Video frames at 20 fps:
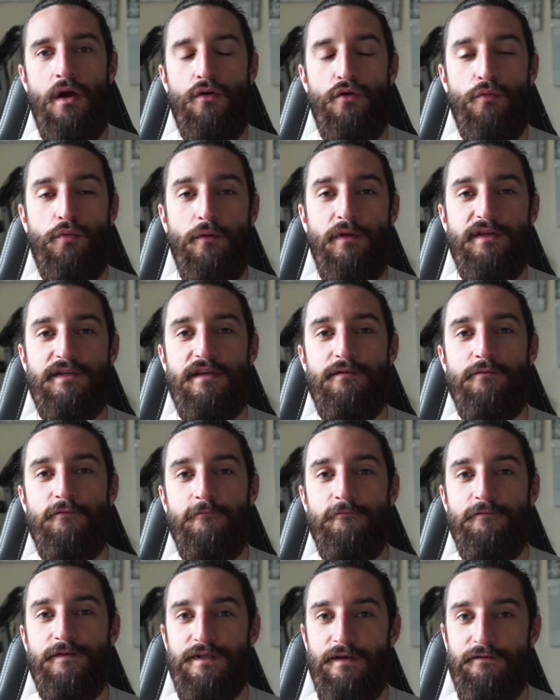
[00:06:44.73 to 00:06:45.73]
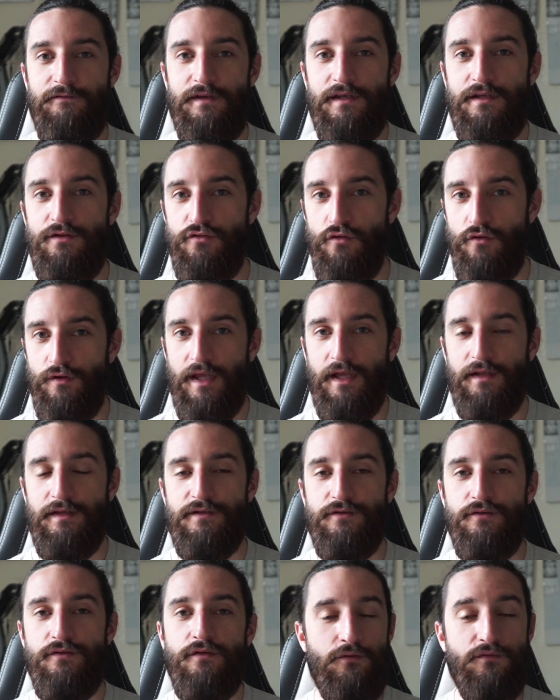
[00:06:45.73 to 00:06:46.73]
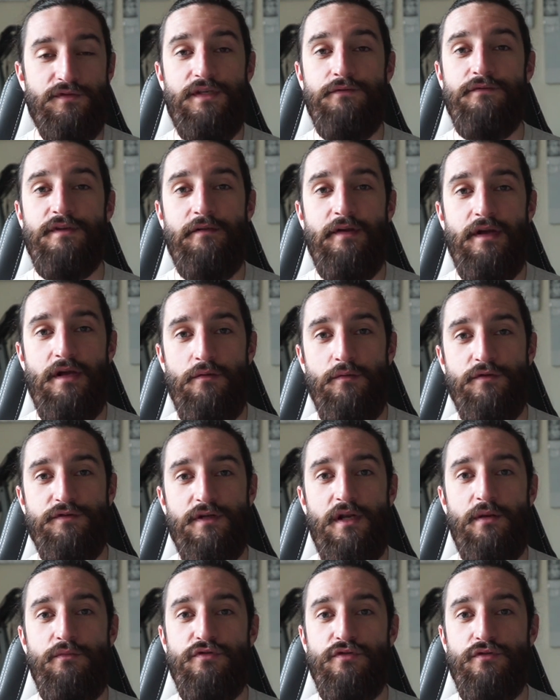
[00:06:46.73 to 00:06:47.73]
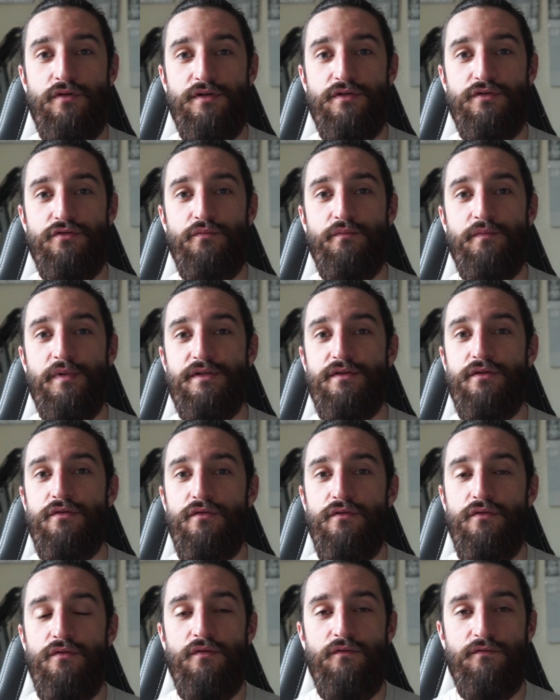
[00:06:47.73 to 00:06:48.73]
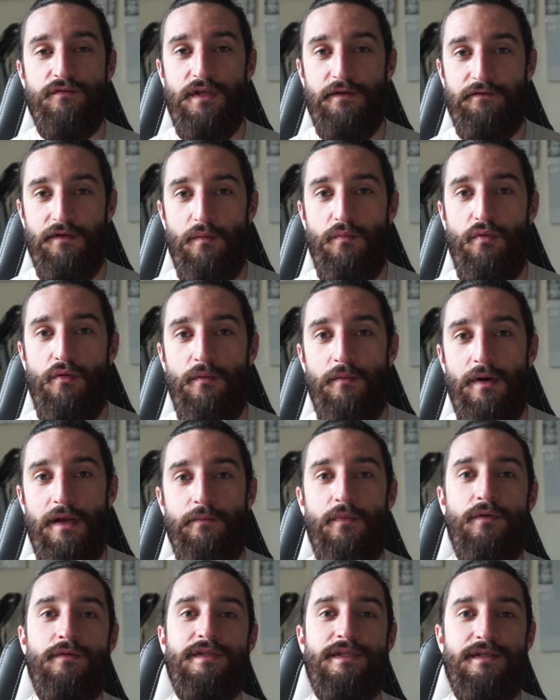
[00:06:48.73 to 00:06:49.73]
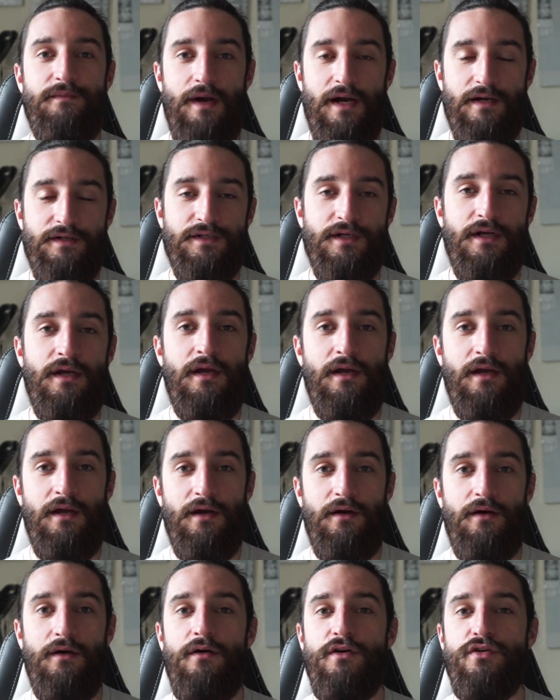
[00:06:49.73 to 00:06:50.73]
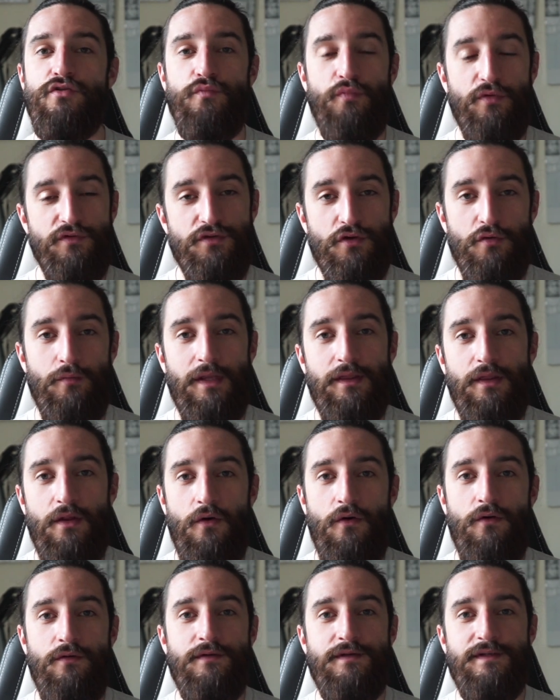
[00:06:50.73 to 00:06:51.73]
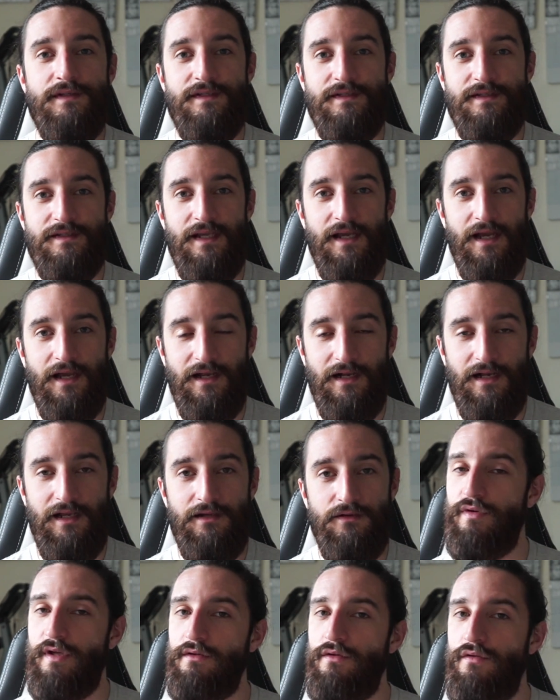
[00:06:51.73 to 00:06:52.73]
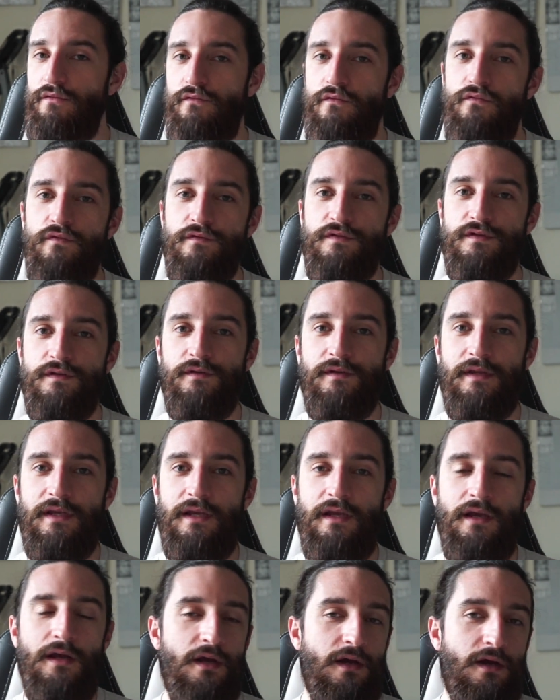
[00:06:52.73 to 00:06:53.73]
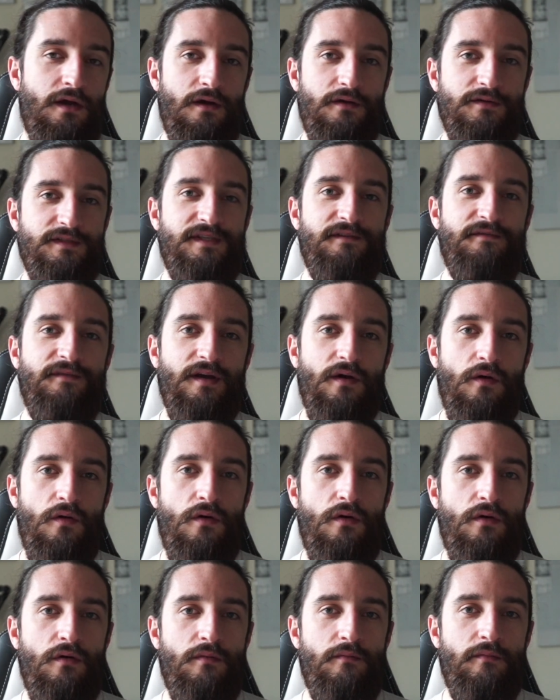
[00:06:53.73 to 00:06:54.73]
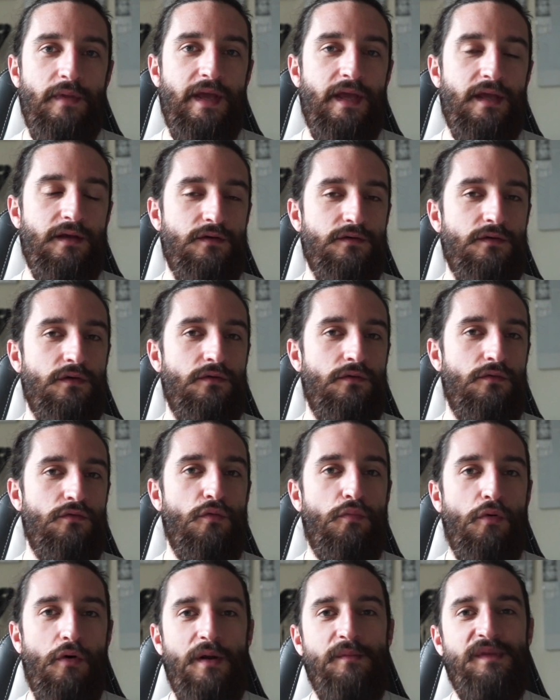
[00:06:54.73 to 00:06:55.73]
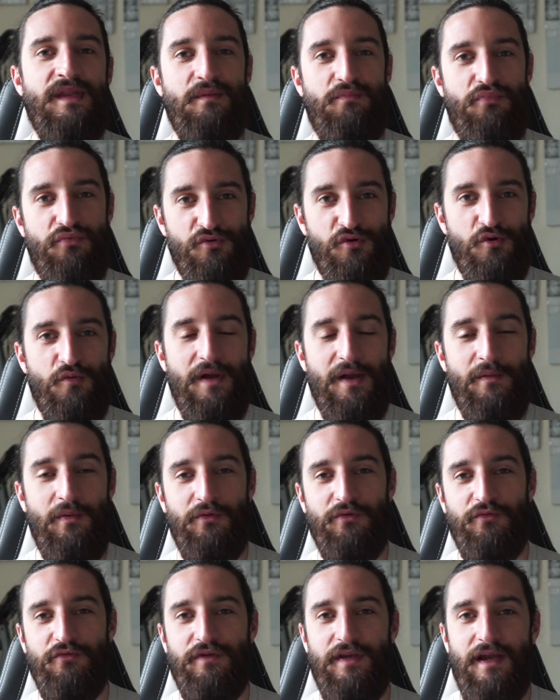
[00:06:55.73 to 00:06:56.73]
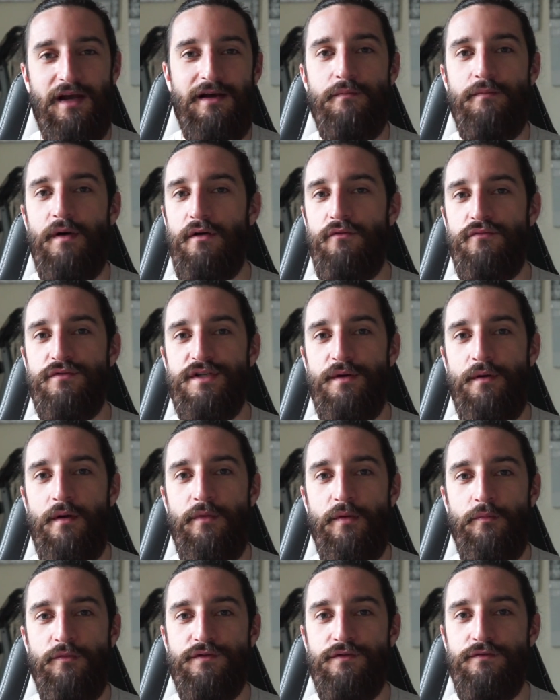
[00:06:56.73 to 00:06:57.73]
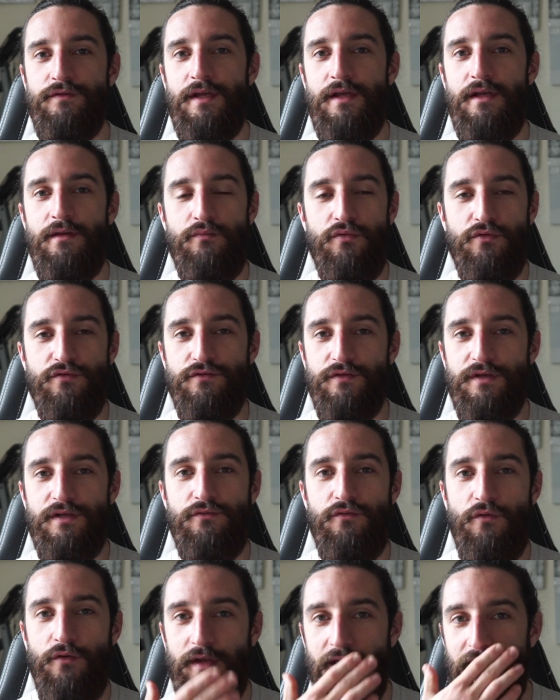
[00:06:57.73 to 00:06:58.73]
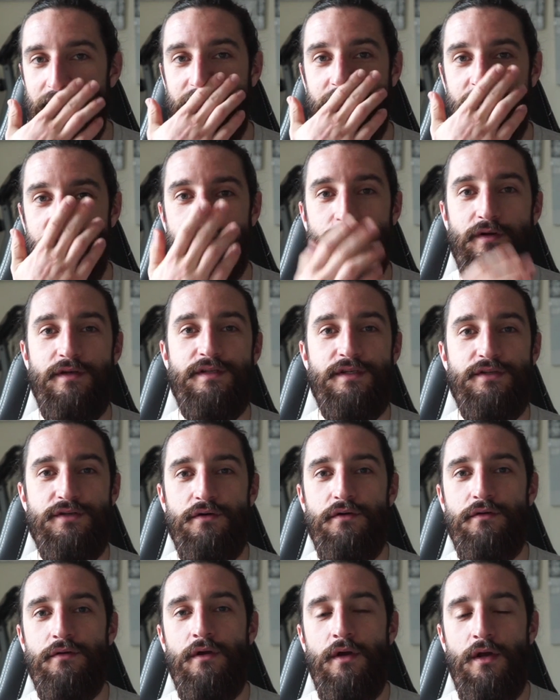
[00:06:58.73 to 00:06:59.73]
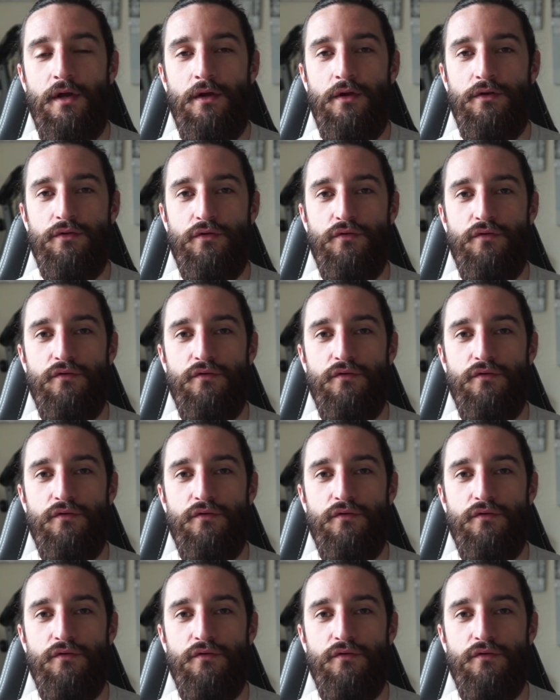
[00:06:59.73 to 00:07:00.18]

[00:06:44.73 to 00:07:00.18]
Le premier, c'est vis-à-vis du regard des autres. Donc si vous avez commencé la musculation parce que vous aviez un problème d'image, euh, je pense que maintenant c'est réglé. Peut-être que vous vous sentez euh, différent, mais euh, le problème n'est plus le même en tout cas. Par contre, j'aimerais bien mentionner, pour ceux qui nous regardent et qui sont assez jeunes, que